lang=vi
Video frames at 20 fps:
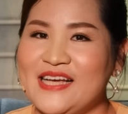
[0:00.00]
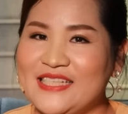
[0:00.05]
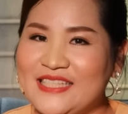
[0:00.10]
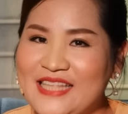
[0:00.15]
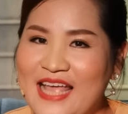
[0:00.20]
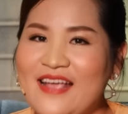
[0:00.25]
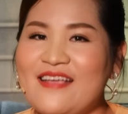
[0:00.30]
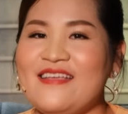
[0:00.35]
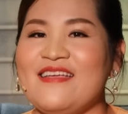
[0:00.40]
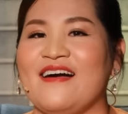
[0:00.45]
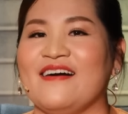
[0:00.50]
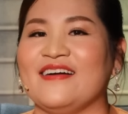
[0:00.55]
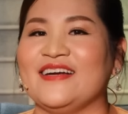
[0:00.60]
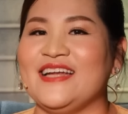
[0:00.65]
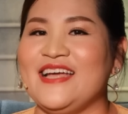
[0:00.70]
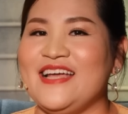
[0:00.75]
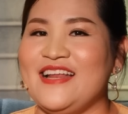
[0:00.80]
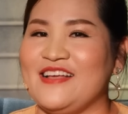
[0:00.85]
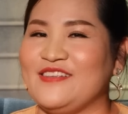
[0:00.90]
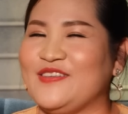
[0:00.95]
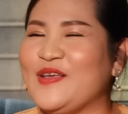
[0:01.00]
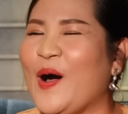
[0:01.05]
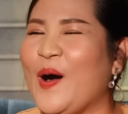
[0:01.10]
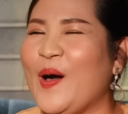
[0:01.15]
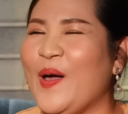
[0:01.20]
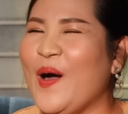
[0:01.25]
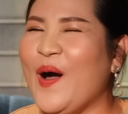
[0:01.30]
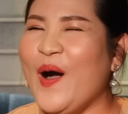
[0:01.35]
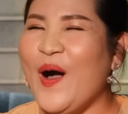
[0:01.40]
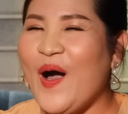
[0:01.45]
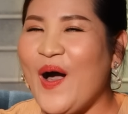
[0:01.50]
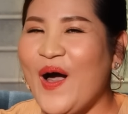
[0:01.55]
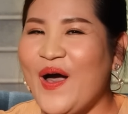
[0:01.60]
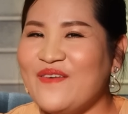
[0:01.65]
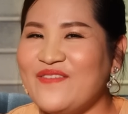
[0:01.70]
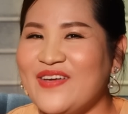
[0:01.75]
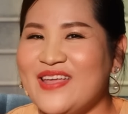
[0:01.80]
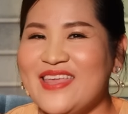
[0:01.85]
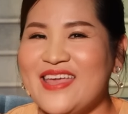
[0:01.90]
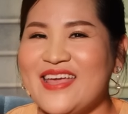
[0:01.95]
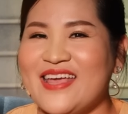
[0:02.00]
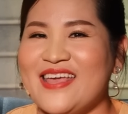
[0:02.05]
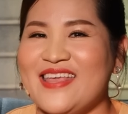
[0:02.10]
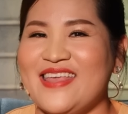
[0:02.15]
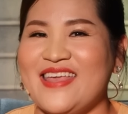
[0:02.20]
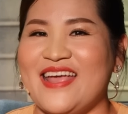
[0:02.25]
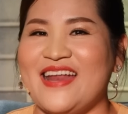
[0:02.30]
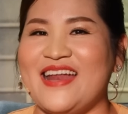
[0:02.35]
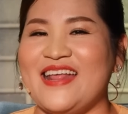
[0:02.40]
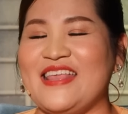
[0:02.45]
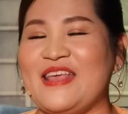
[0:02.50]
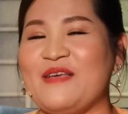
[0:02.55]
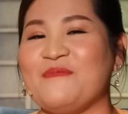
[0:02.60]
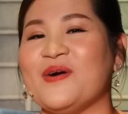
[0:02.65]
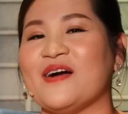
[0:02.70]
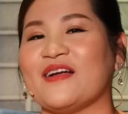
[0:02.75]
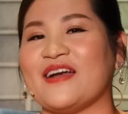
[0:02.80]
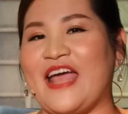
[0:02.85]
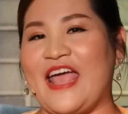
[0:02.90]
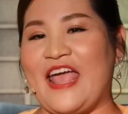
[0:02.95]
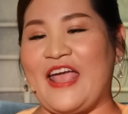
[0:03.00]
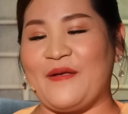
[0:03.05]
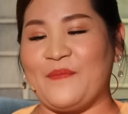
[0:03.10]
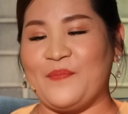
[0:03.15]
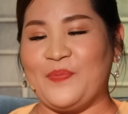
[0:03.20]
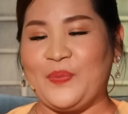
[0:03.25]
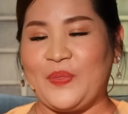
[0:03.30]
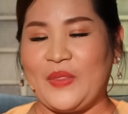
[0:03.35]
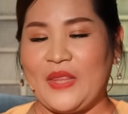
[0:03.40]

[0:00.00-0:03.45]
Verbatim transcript: xác nhận đi là trời ơi với chị cái chị này chị bật đèn.